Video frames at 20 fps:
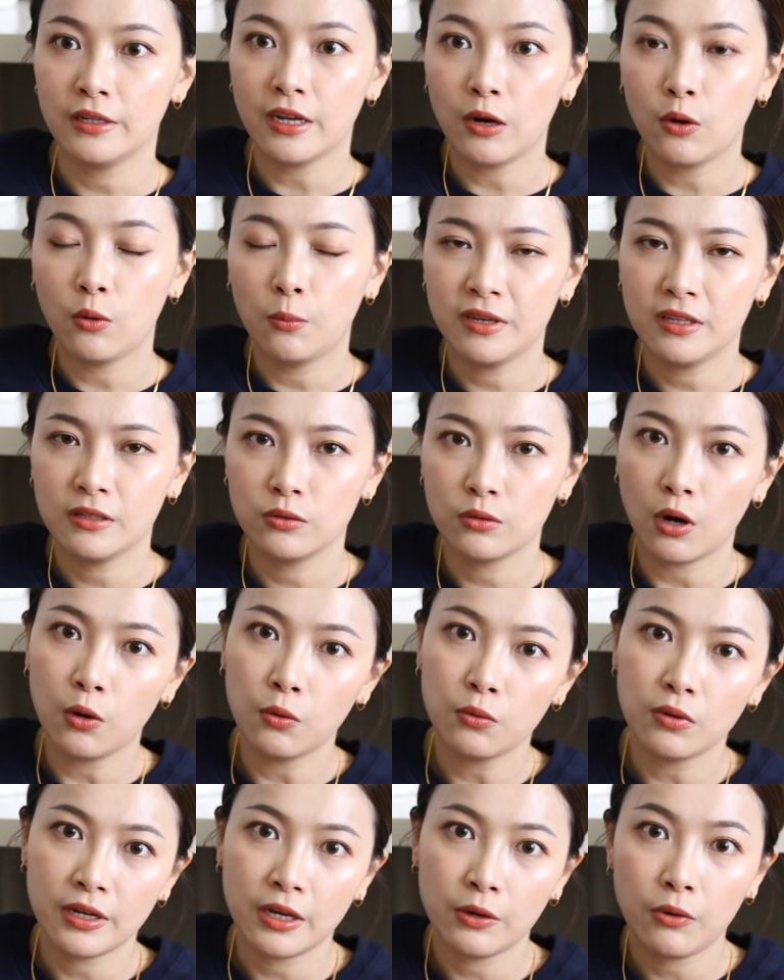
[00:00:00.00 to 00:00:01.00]
那我们
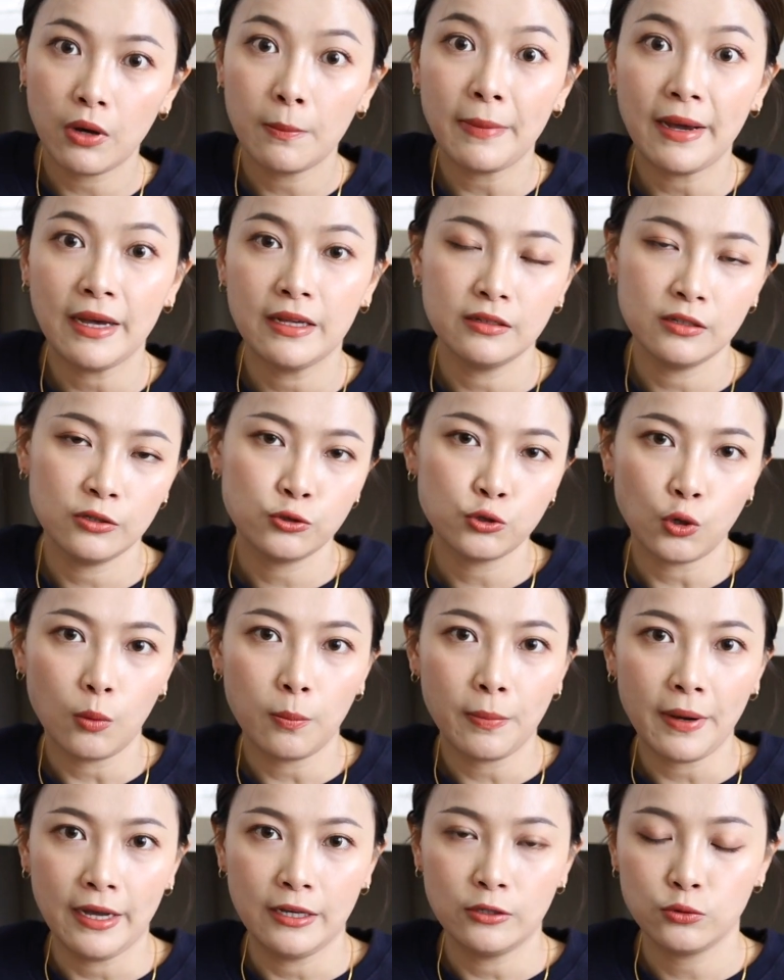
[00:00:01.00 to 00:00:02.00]
偶尔也会办二
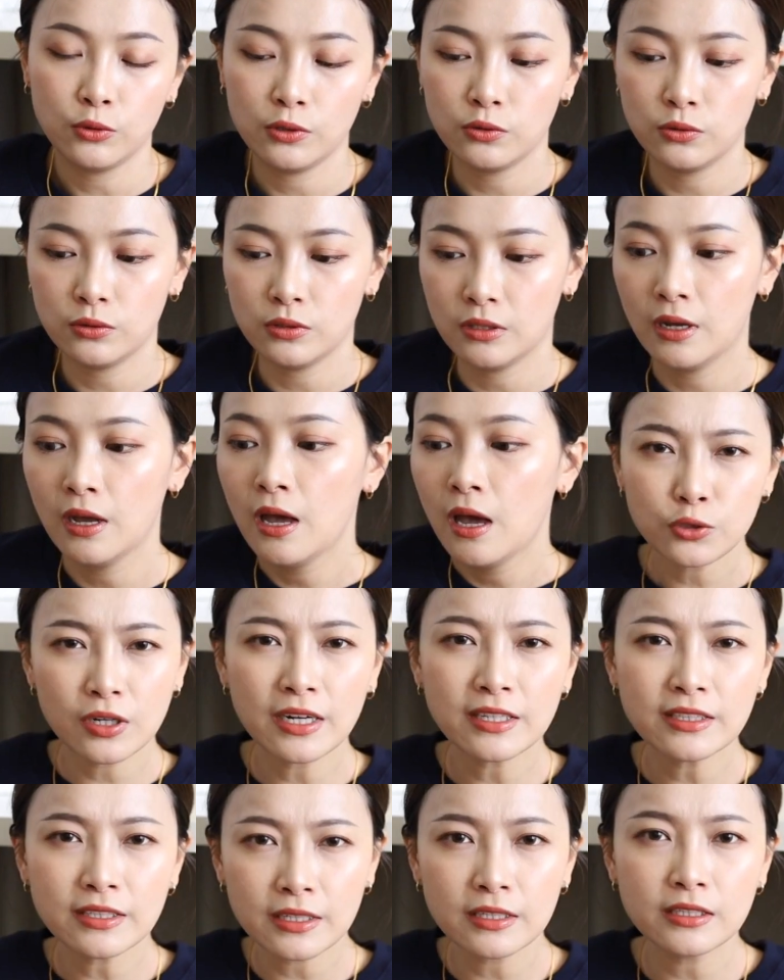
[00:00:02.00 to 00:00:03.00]
手拍，所以就是就
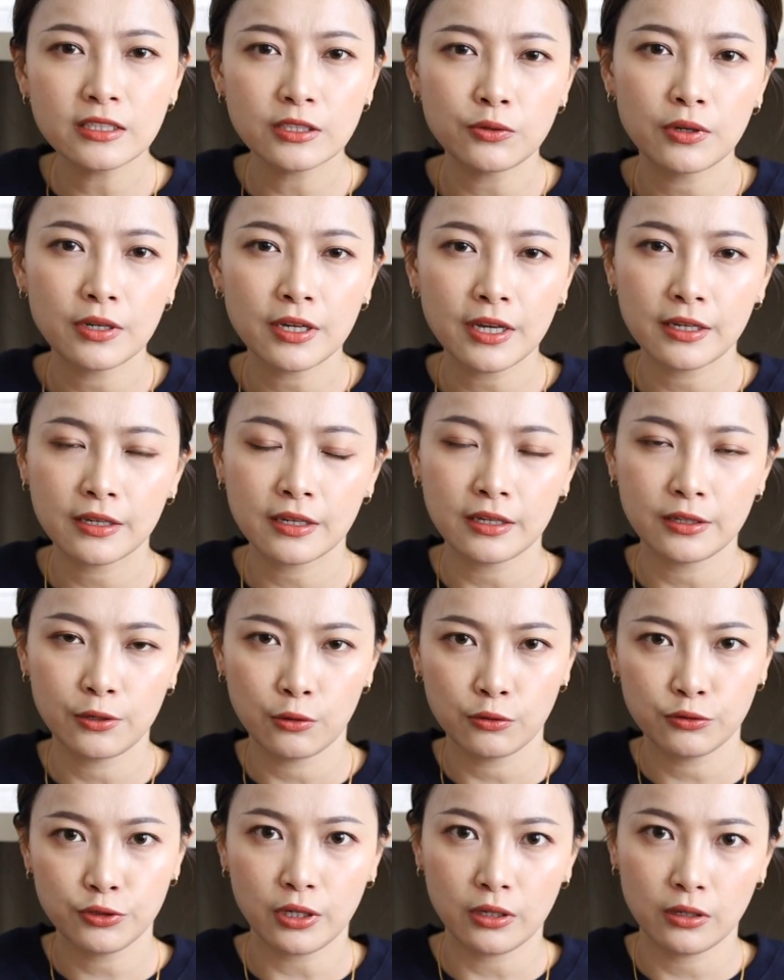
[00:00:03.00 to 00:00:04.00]
让这些资源可以更
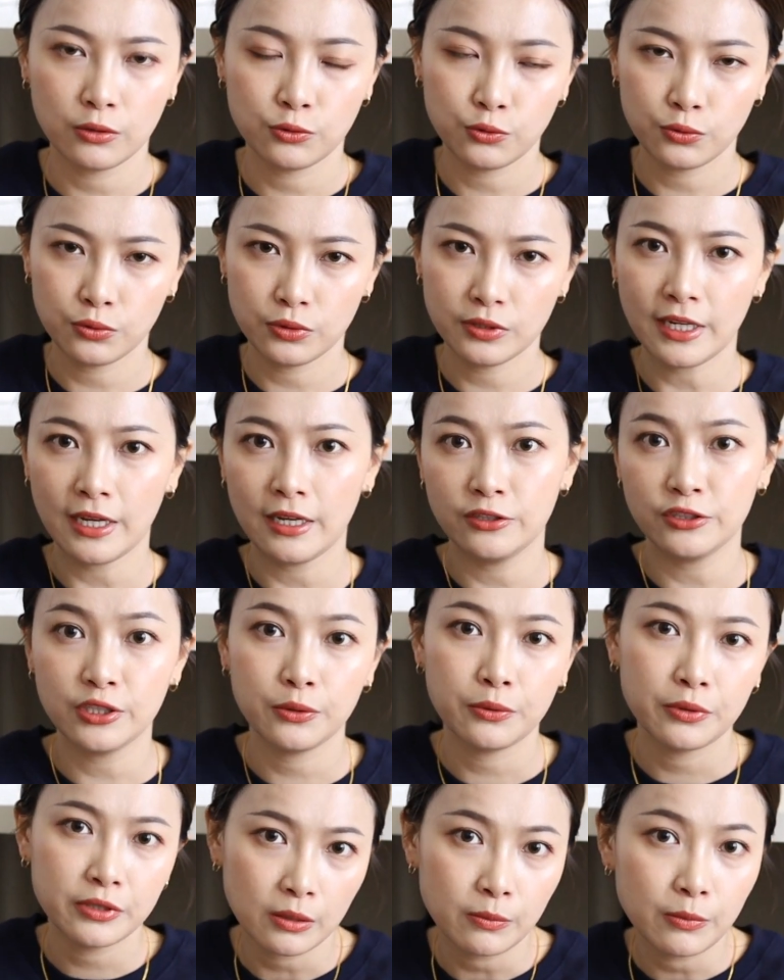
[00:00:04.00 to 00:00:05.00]
有效的就是在
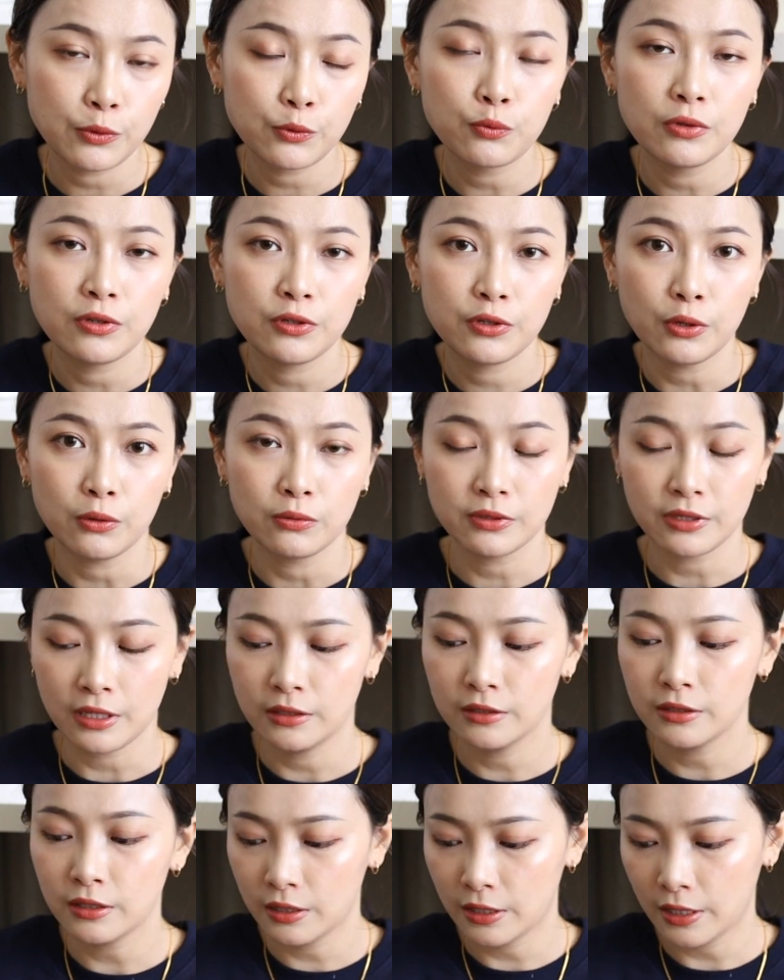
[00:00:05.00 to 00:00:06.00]
社会上面运用等
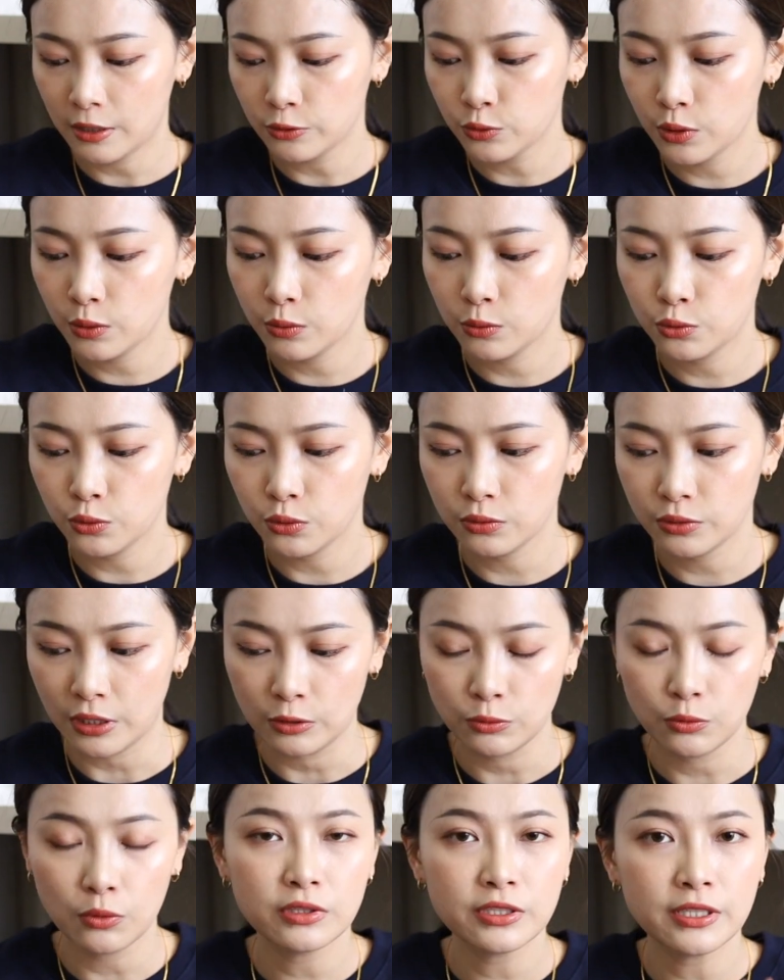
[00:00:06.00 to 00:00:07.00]
等啊。所以我就
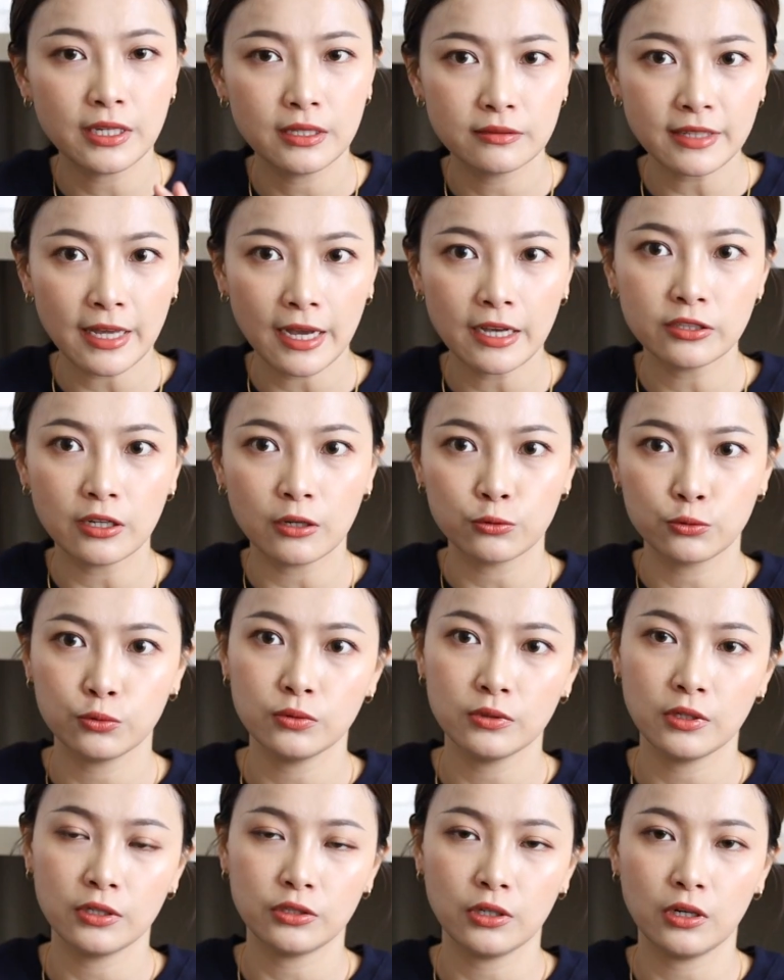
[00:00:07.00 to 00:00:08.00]
想说，趁大扫
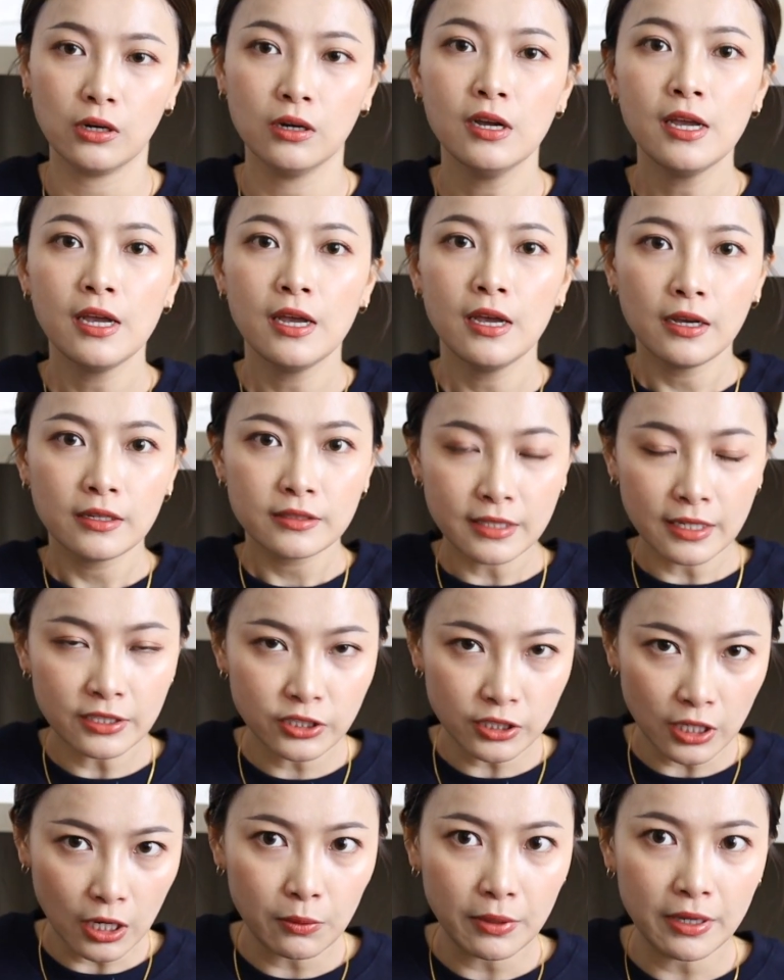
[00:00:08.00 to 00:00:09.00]
除的。时候再
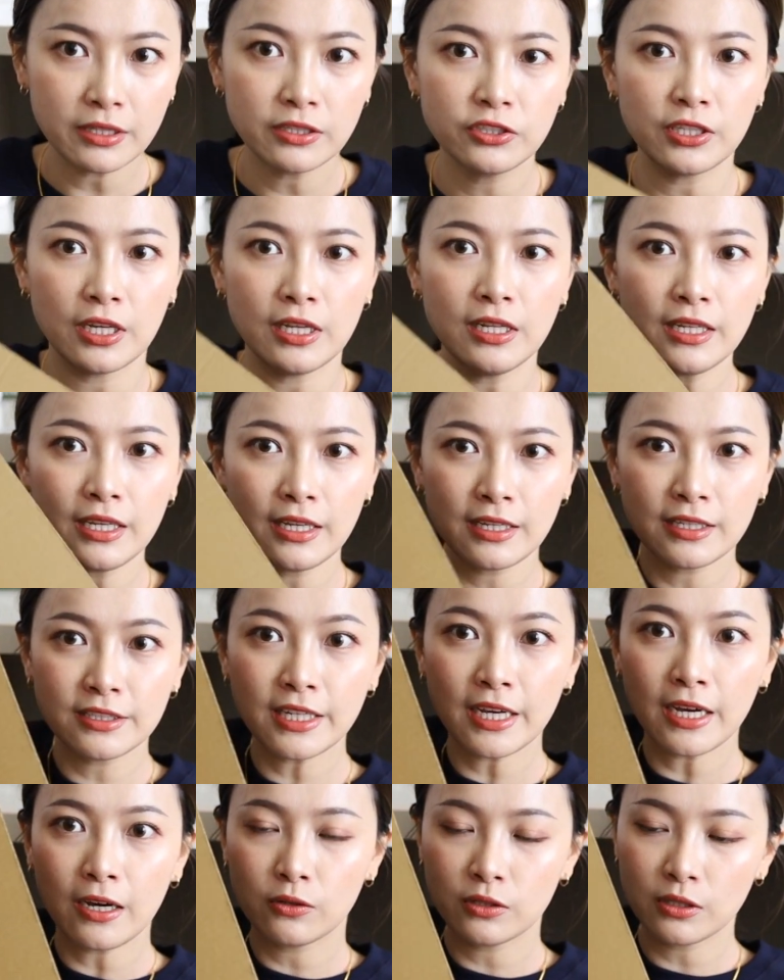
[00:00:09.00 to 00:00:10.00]
稍微整理一
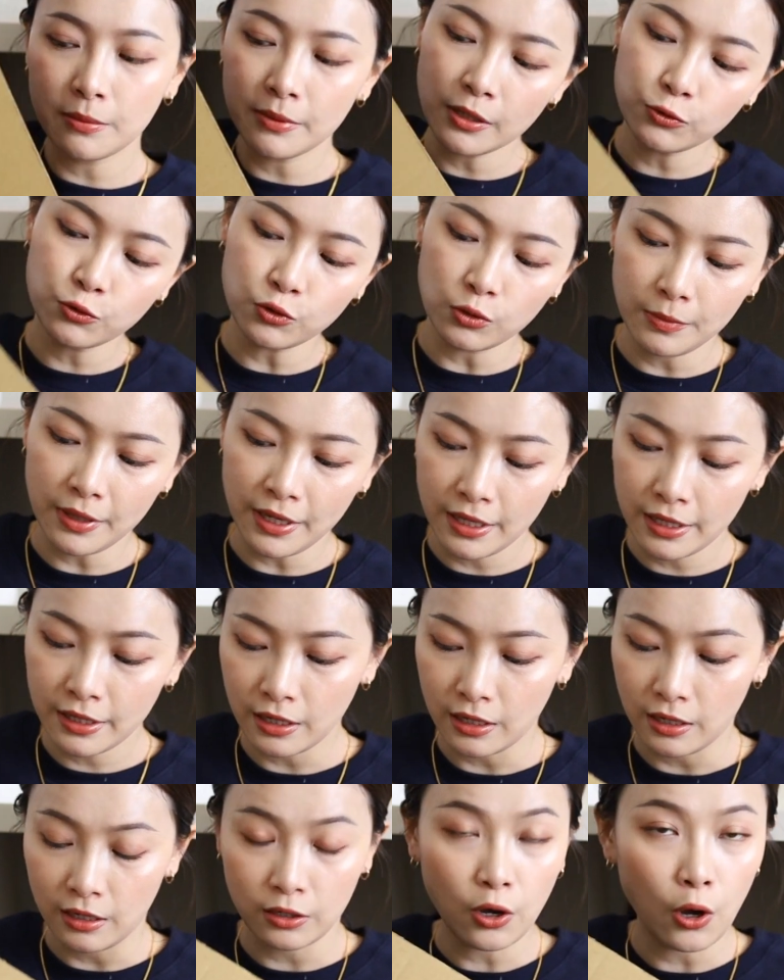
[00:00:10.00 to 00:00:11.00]
下，我这边又准备一
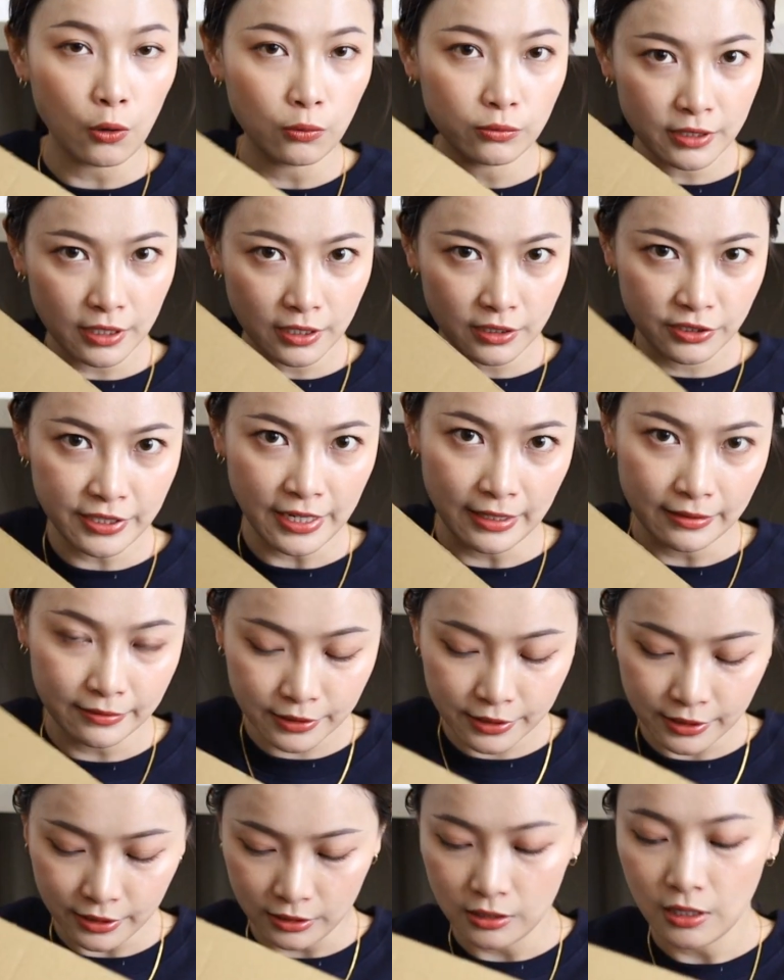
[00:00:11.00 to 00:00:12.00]
个空的箱
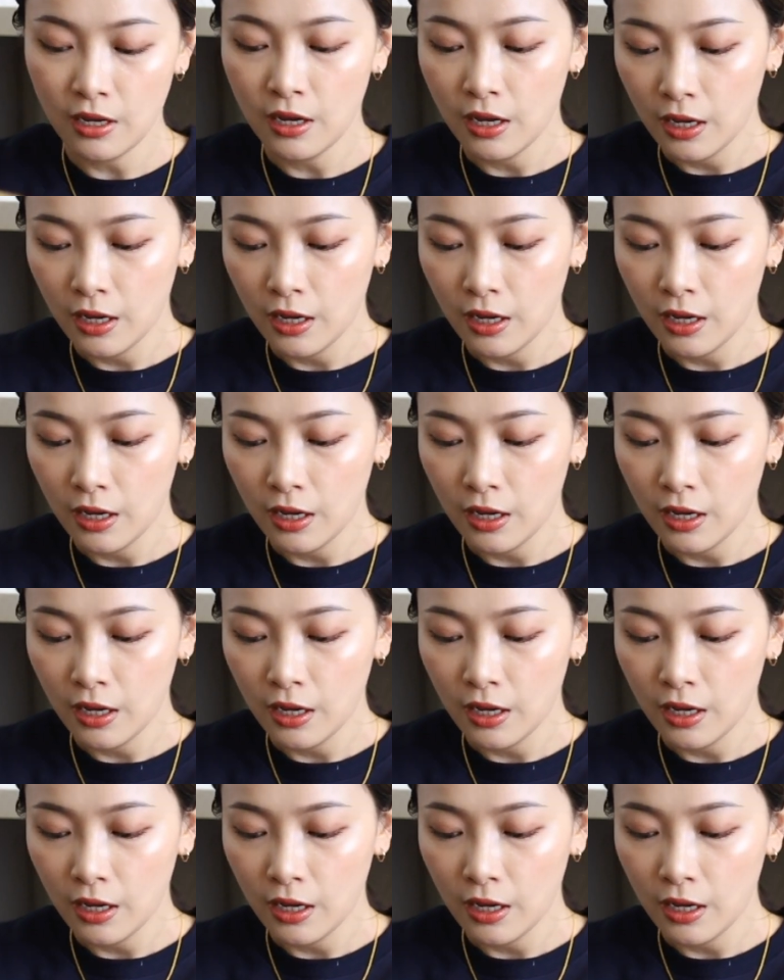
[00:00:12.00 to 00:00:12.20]
子。